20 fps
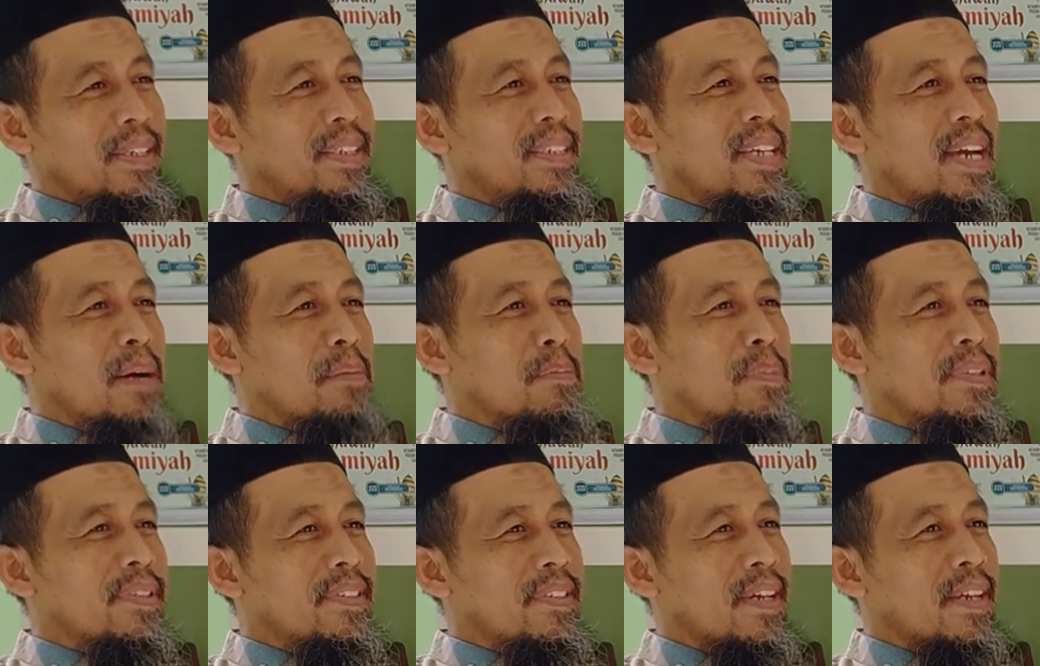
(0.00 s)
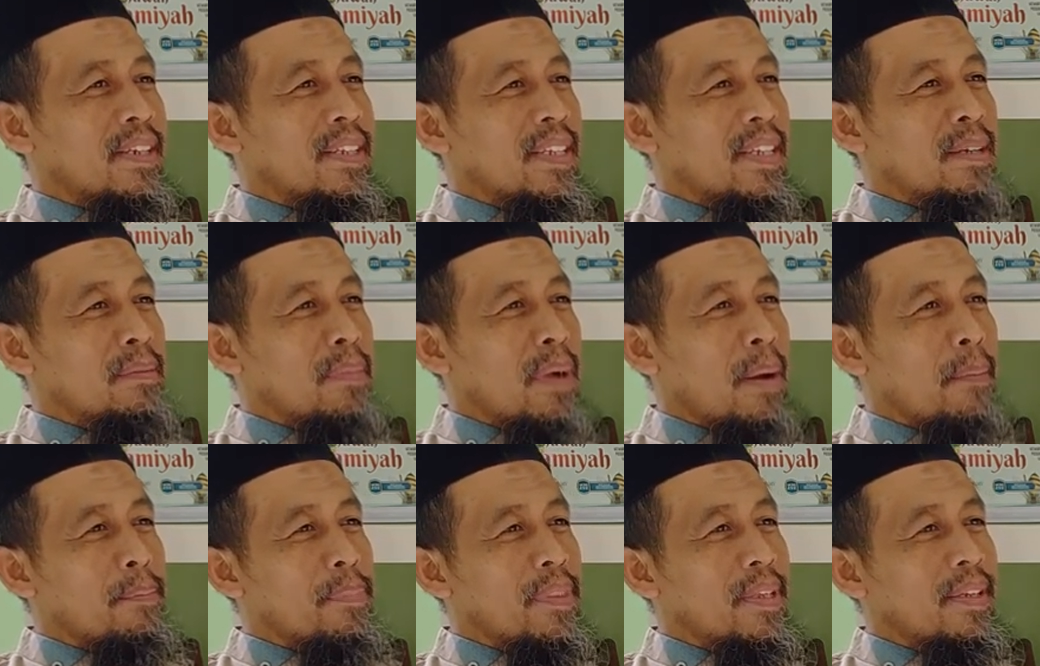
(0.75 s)
Yang menjadi
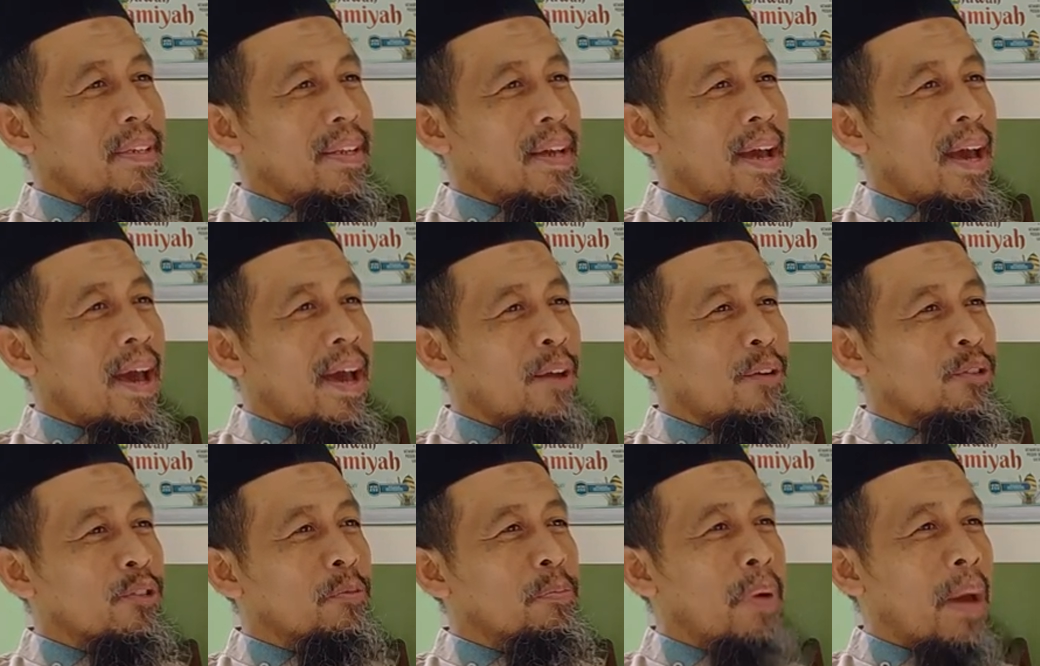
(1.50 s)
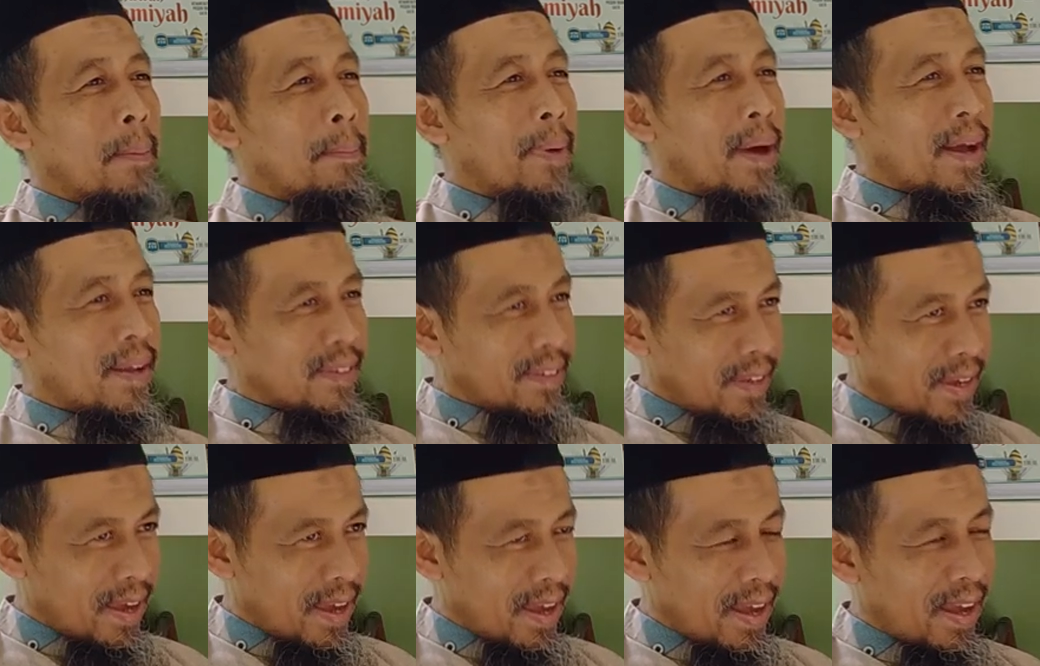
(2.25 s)
imam tidak harus
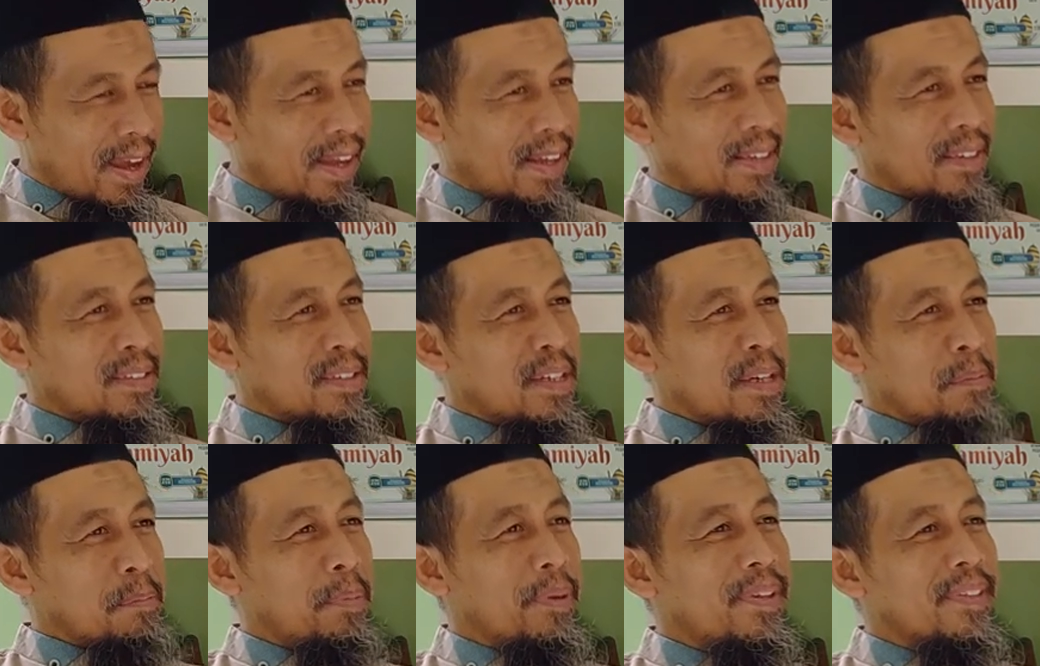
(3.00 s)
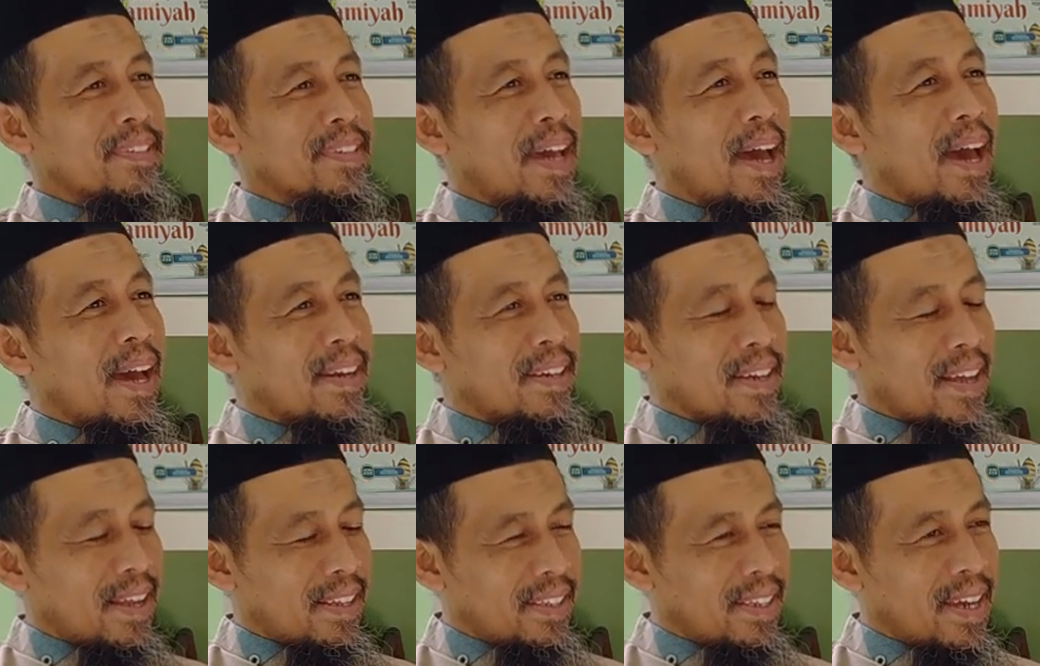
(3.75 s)
bapaknya, bisa
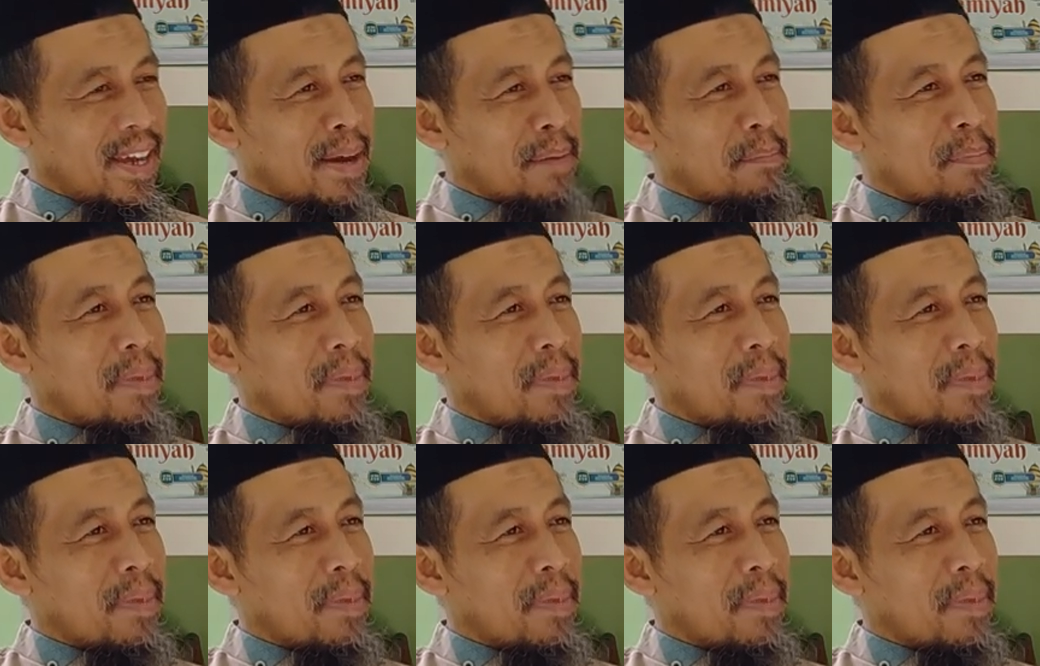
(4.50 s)
anaknya.